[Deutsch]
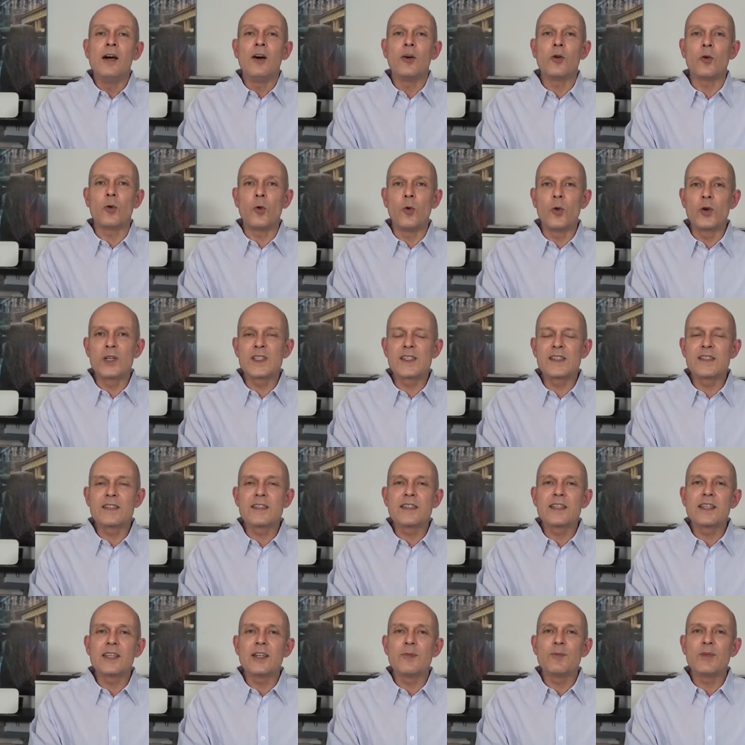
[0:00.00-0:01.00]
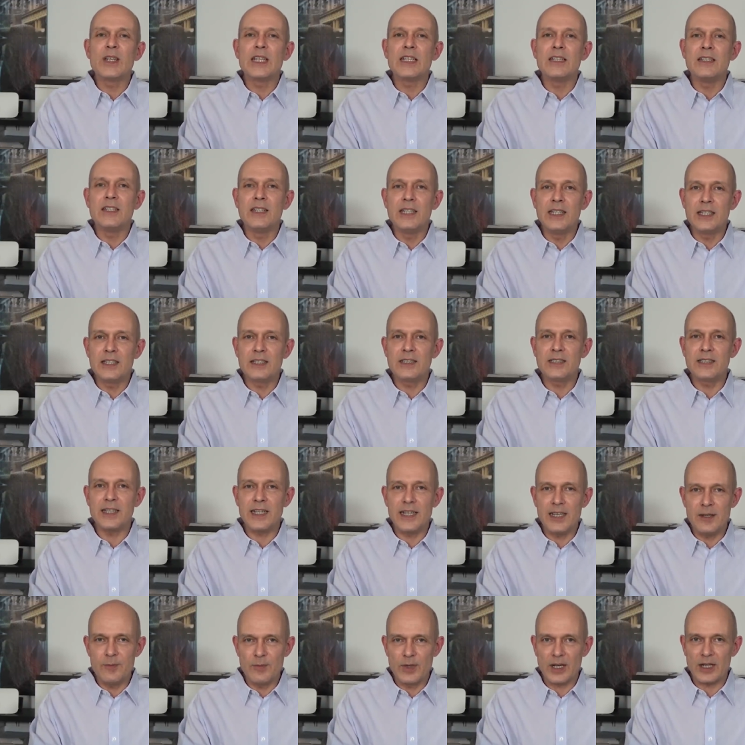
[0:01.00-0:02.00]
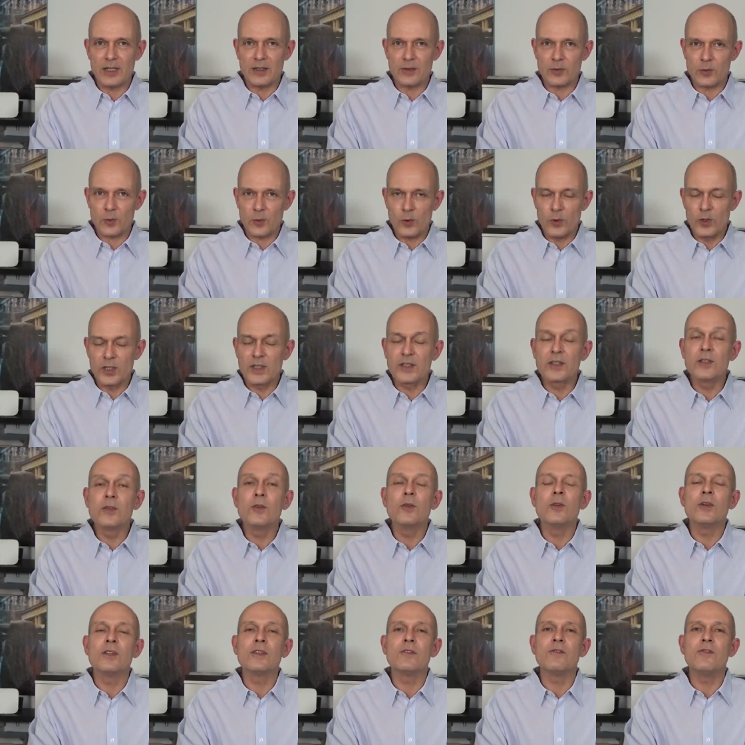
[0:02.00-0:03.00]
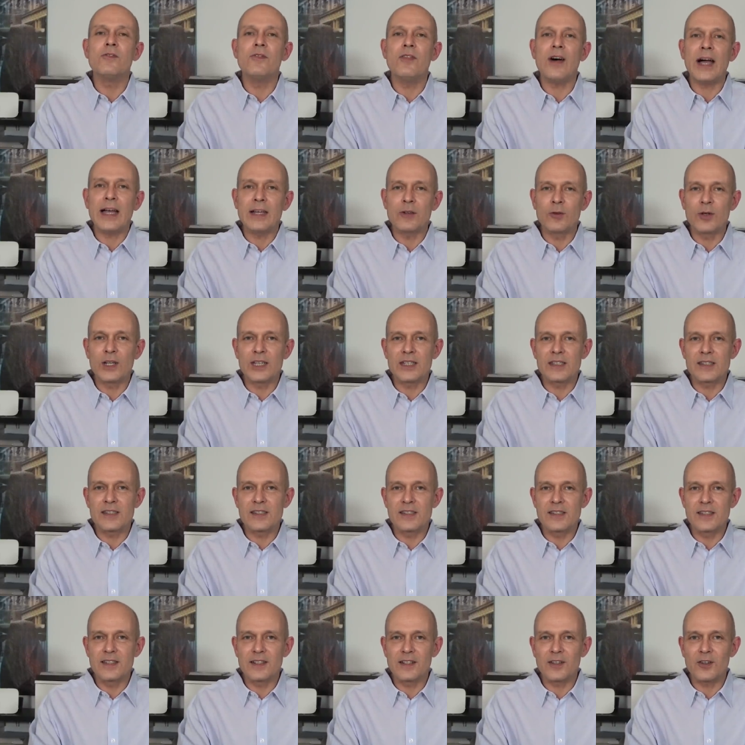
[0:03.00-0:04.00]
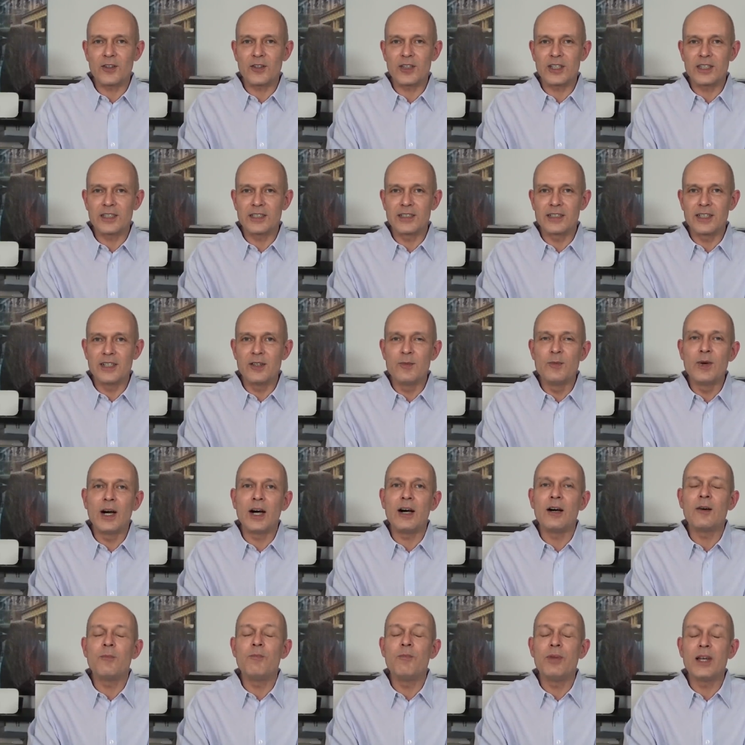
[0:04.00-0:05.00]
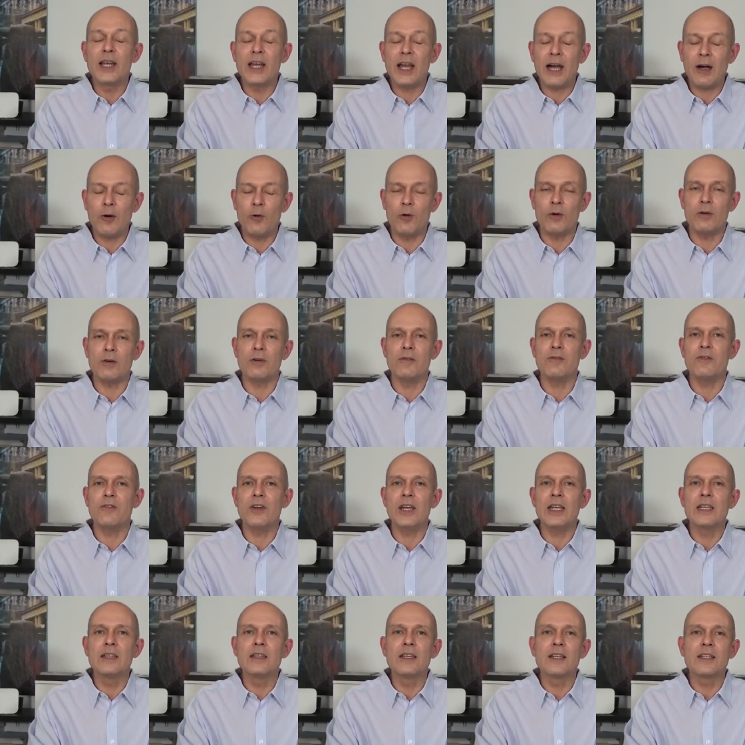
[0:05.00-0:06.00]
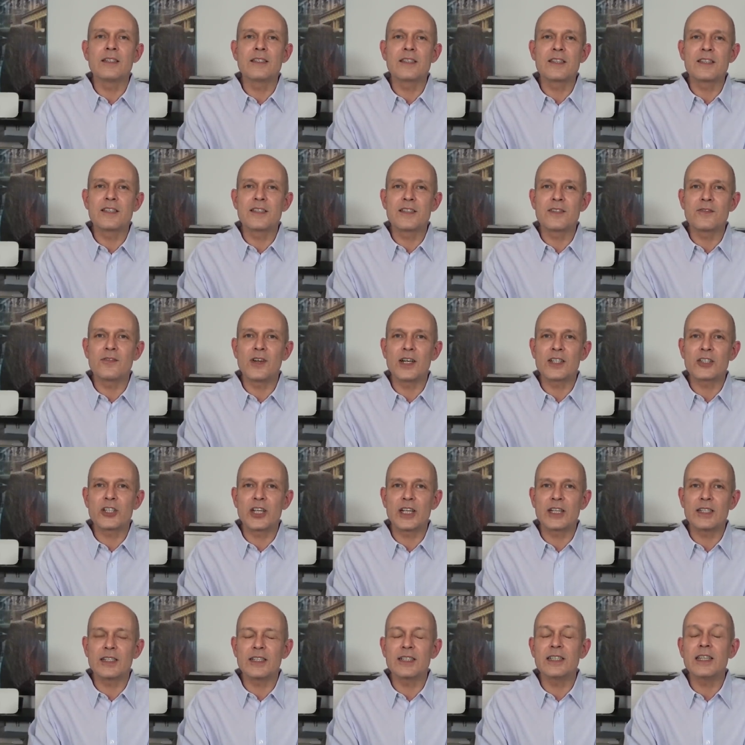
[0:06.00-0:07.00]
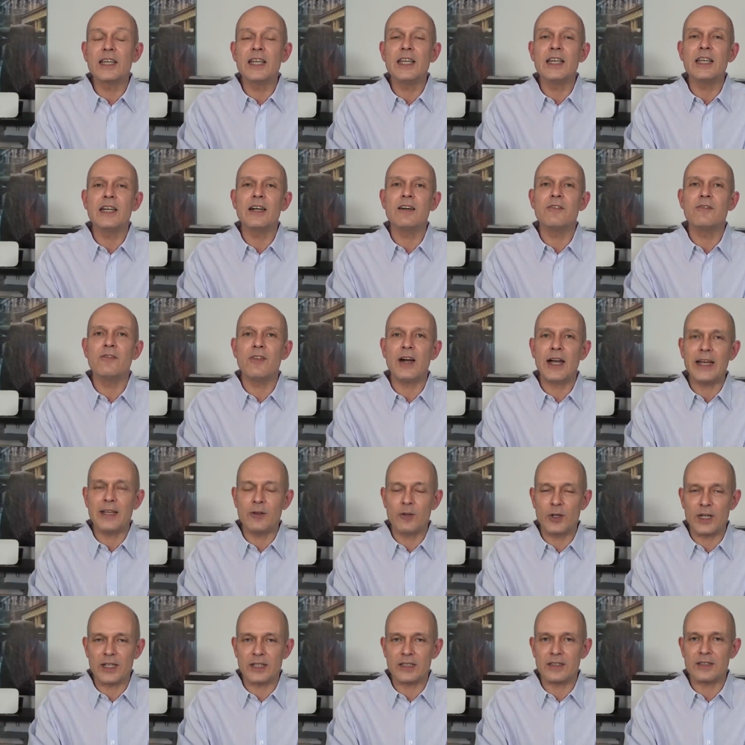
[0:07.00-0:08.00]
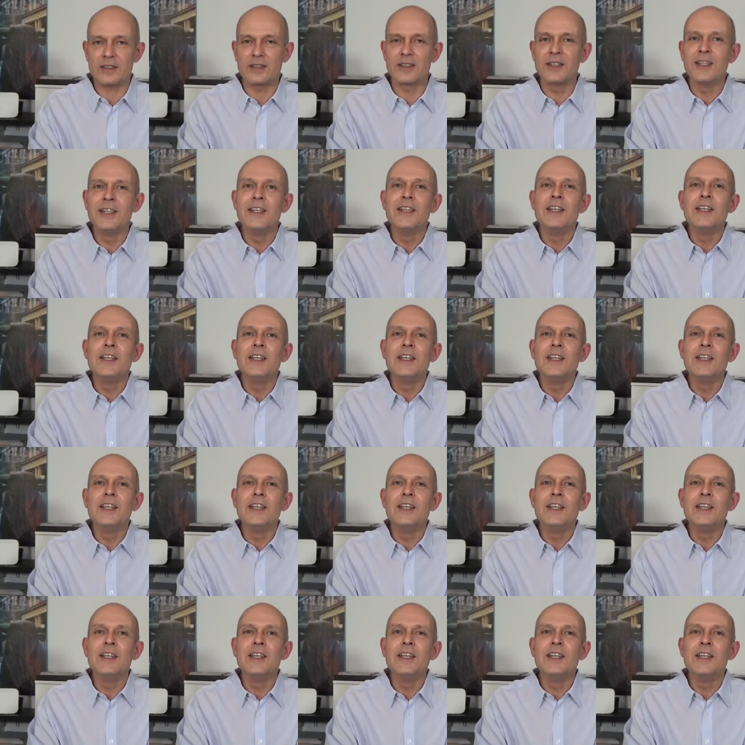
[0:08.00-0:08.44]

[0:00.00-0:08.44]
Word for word: Rosen sind nämlich nicht immer rot und Violets sind auch nicht immer blau. Wenn, dann sind sie wahrscheinlich eher violett.